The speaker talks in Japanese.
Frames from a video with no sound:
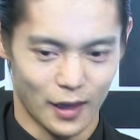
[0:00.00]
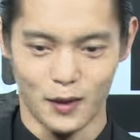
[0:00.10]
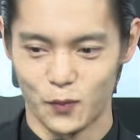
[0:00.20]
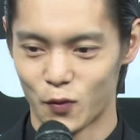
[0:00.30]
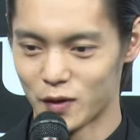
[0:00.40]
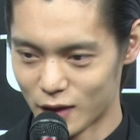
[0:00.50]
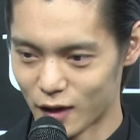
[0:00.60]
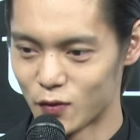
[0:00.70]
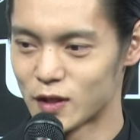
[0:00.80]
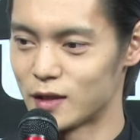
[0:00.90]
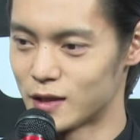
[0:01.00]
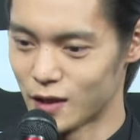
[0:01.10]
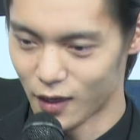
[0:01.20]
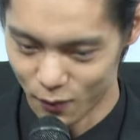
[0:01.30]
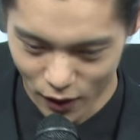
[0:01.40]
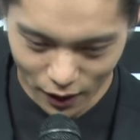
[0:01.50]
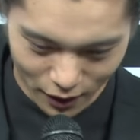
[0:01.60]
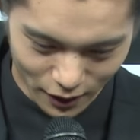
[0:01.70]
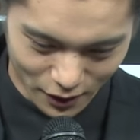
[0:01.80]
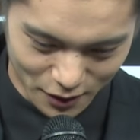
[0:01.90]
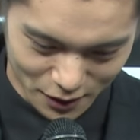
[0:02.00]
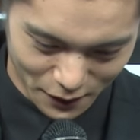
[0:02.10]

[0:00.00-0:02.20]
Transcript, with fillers: 感じですよ、ね、竹野さんに背中向けられないです